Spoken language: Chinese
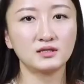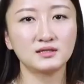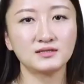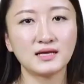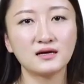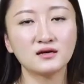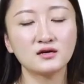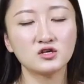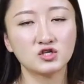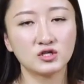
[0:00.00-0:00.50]
第
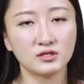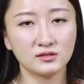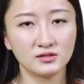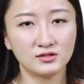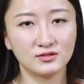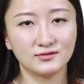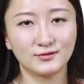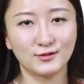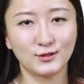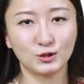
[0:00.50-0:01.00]
三个升
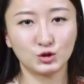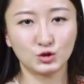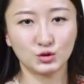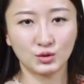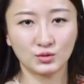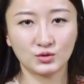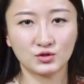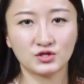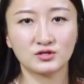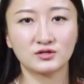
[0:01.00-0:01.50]
级呢，
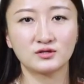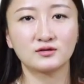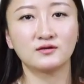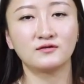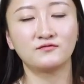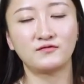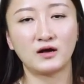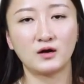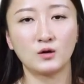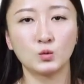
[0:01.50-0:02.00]
就
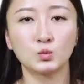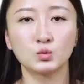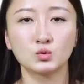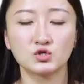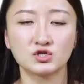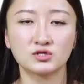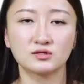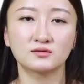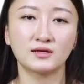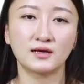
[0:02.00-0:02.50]
是房屋
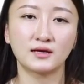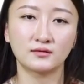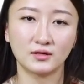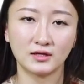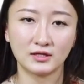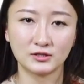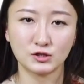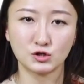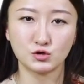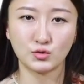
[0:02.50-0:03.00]
室内
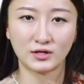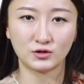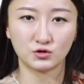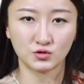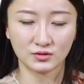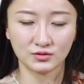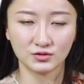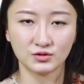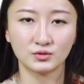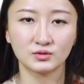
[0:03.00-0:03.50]
的一些软
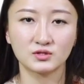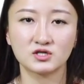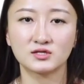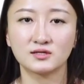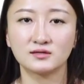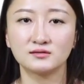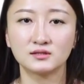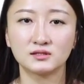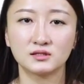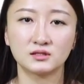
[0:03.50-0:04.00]
装修的
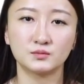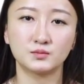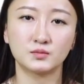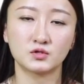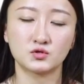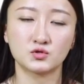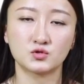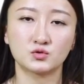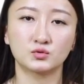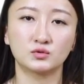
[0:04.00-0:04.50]
升级，
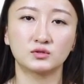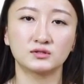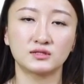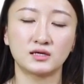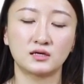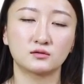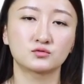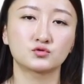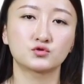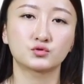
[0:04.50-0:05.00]
比如说
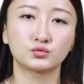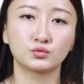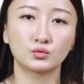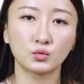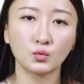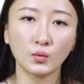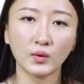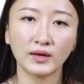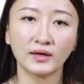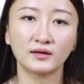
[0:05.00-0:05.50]
像
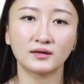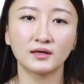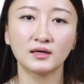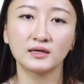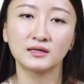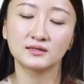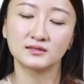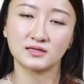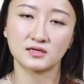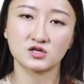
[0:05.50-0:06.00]
橱柜
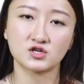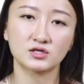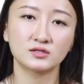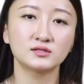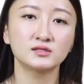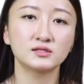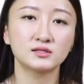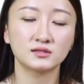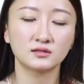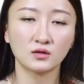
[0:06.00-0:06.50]
想
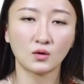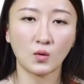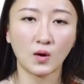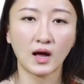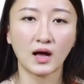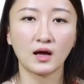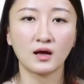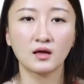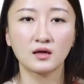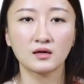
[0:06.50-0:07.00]
升级的
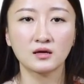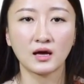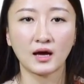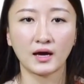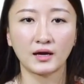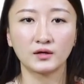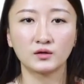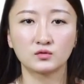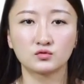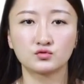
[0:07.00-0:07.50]
话，
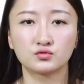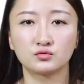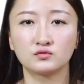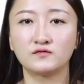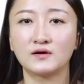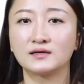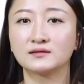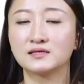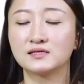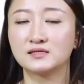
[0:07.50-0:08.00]
还有厨
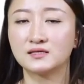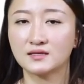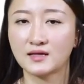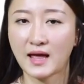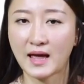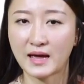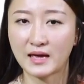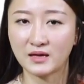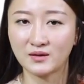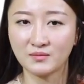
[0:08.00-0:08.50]
房的一些
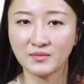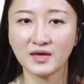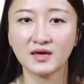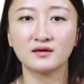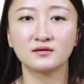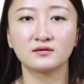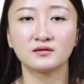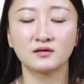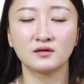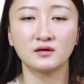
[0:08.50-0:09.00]
台
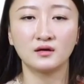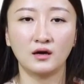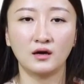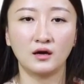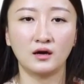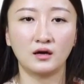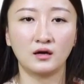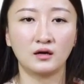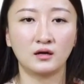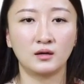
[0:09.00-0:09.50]
面，
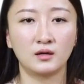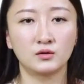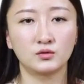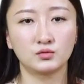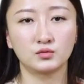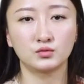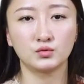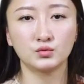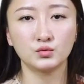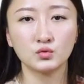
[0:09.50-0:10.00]
啊，
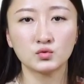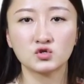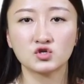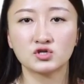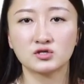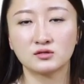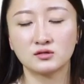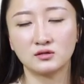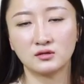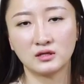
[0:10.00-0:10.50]
浴
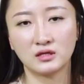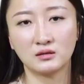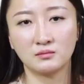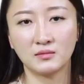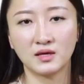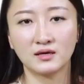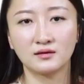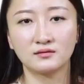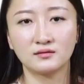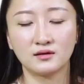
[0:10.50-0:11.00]
室里
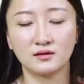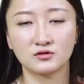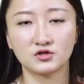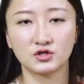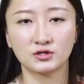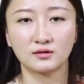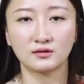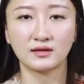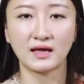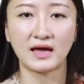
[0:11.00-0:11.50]
面的这个